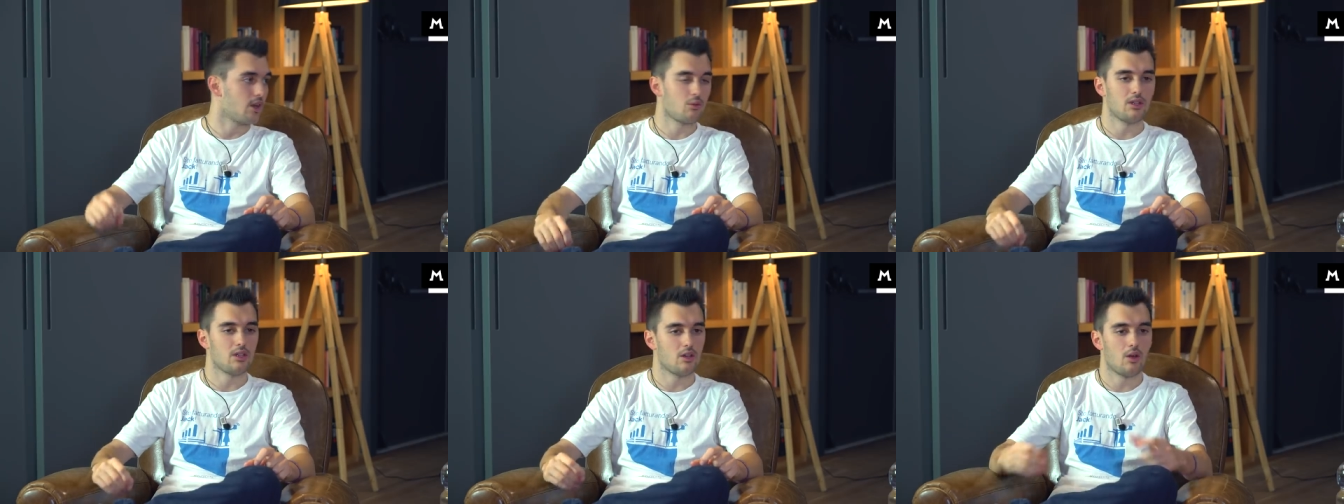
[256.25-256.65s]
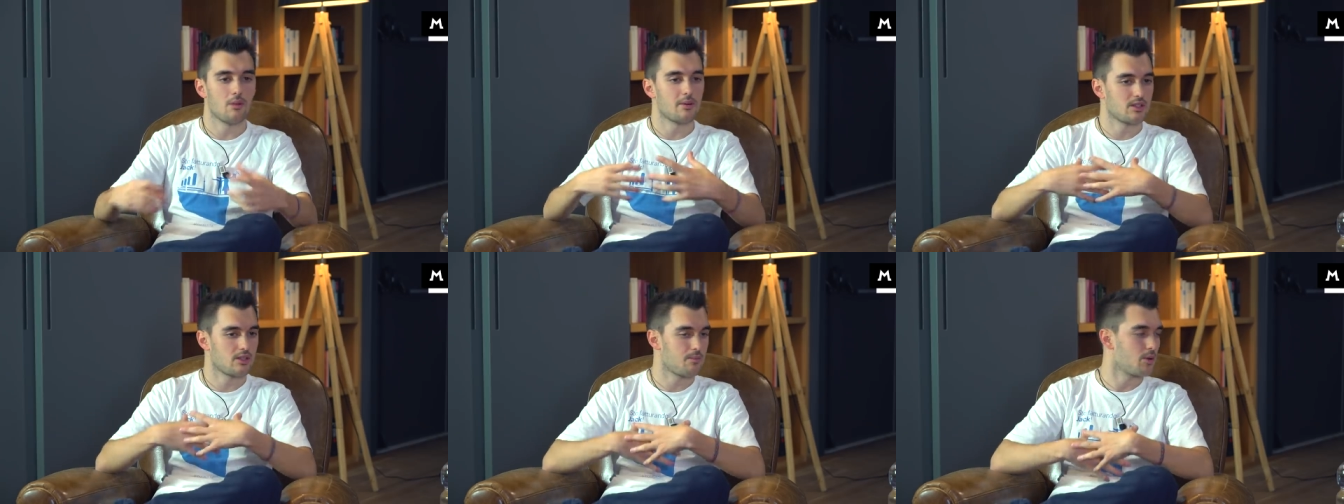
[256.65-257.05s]
quindi noi
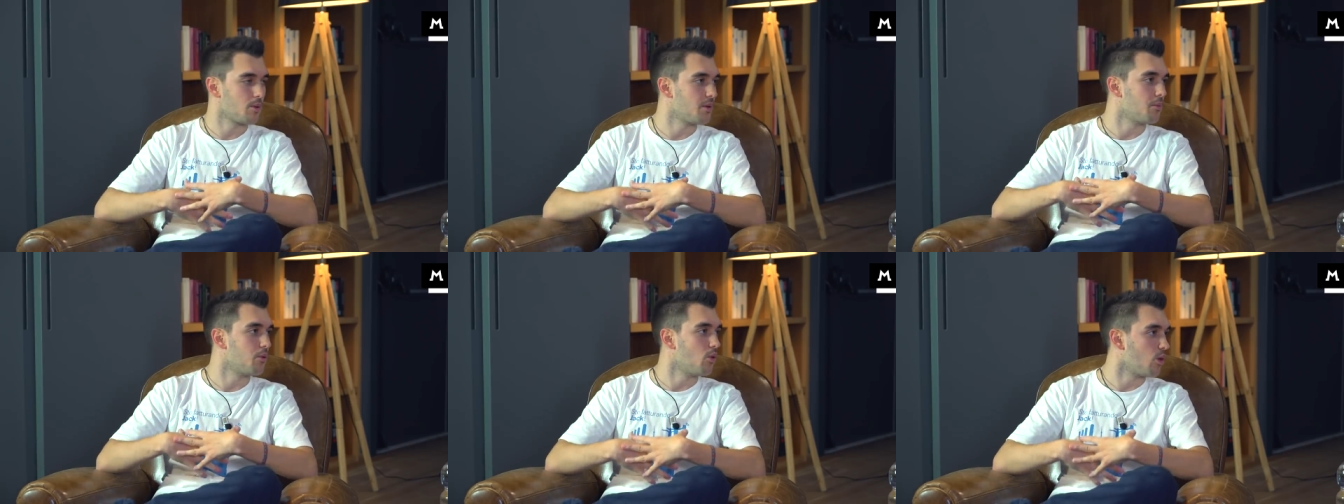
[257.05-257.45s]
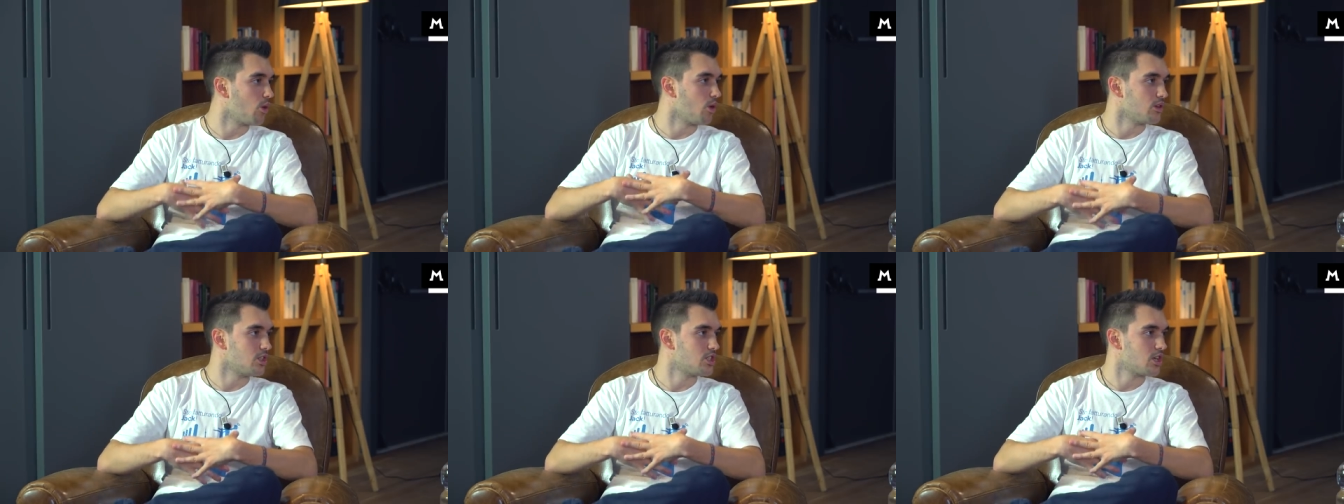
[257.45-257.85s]
per esempio abbiamo un
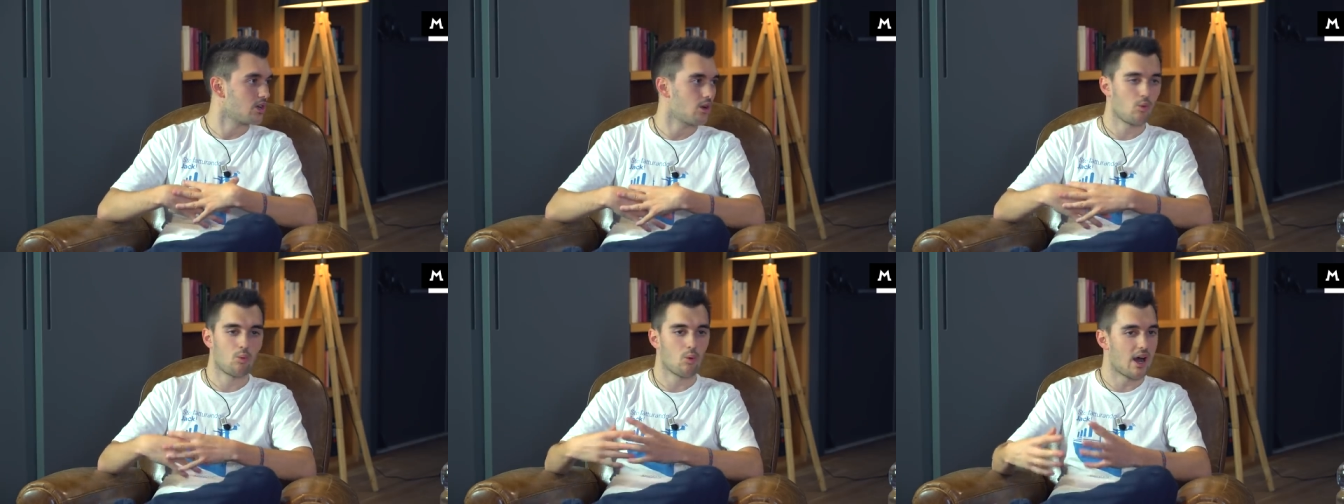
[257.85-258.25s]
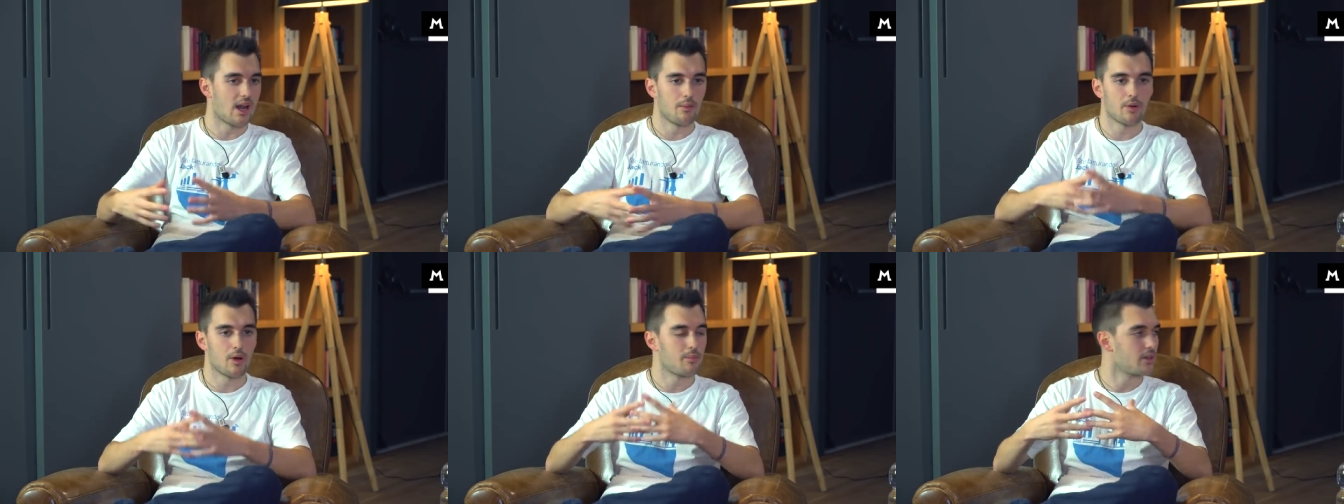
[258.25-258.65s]
codice che è uguale
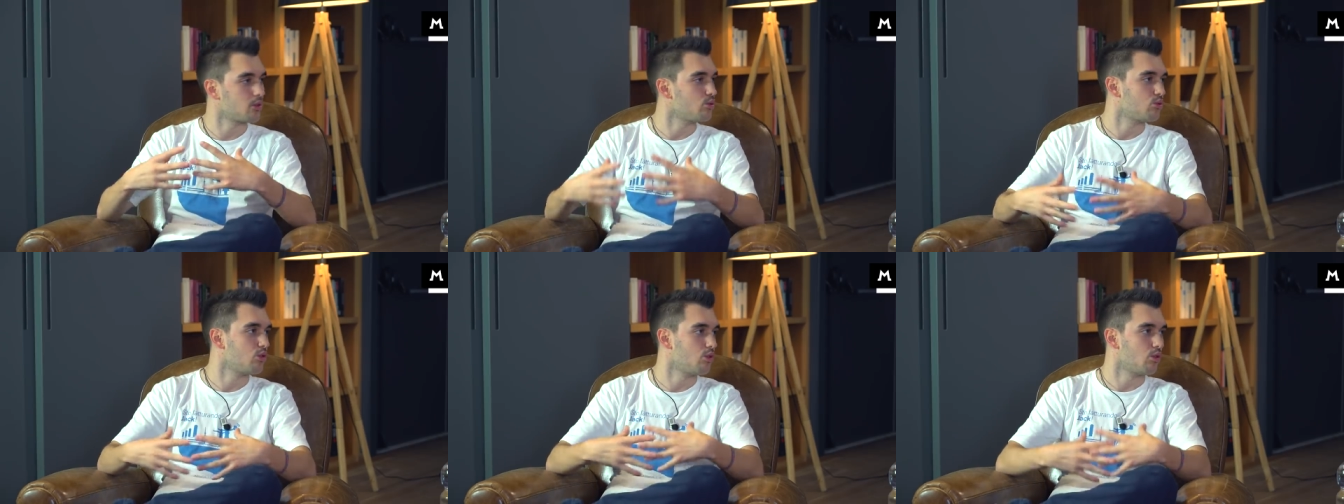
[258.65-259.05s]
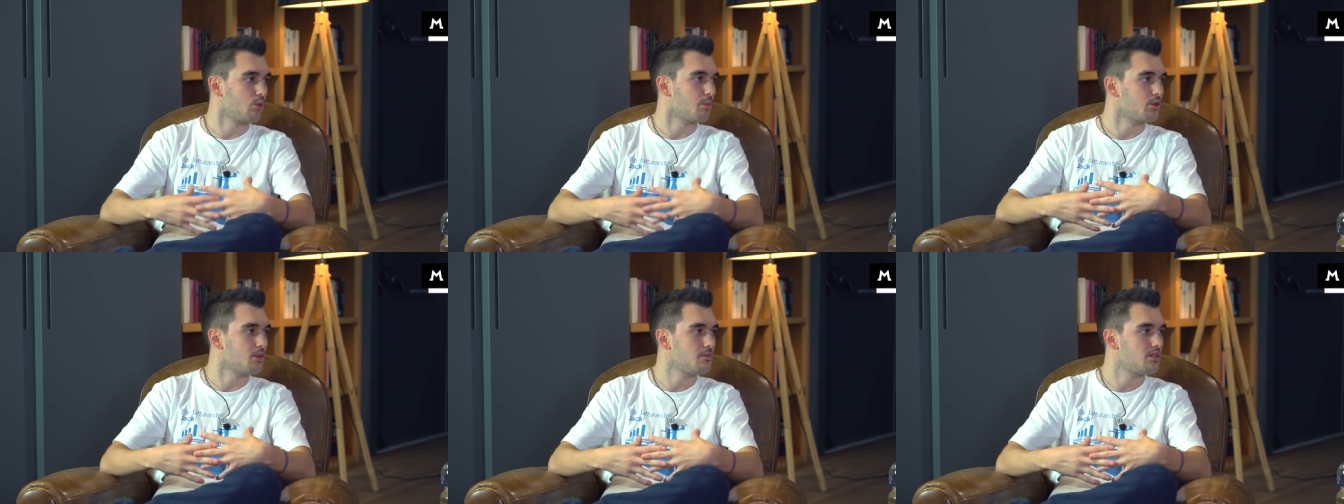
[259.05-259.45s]
poi per tutto il
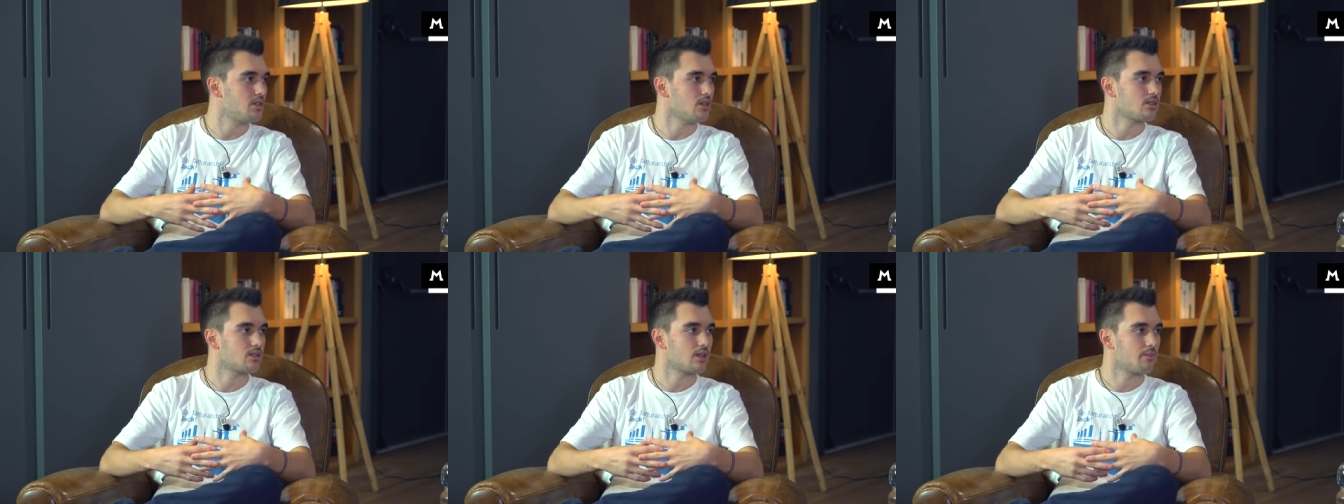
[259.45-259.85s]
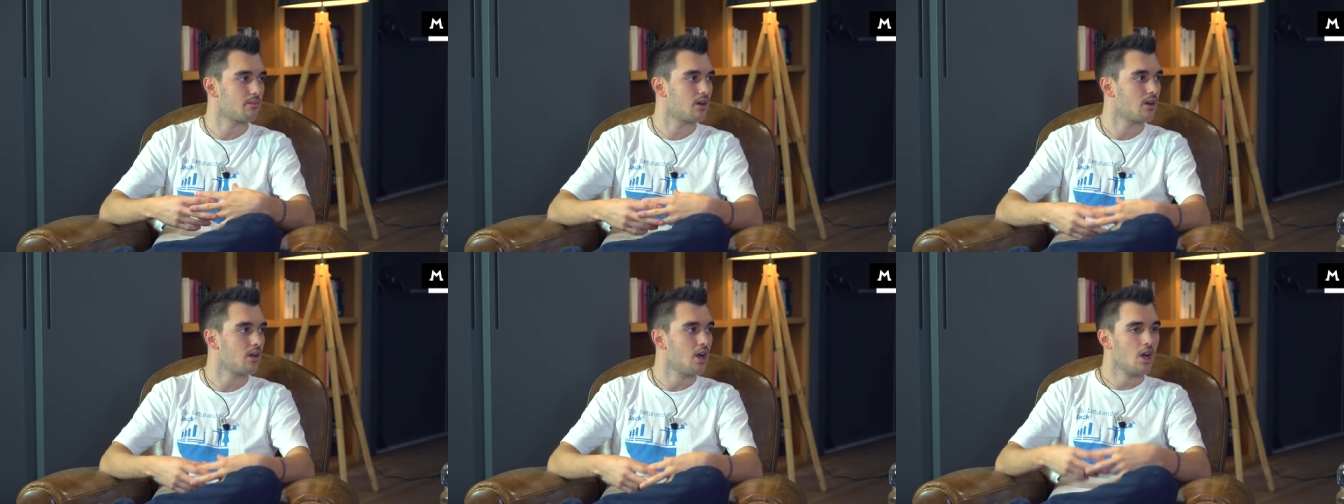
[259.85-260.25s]
gruppo Team System,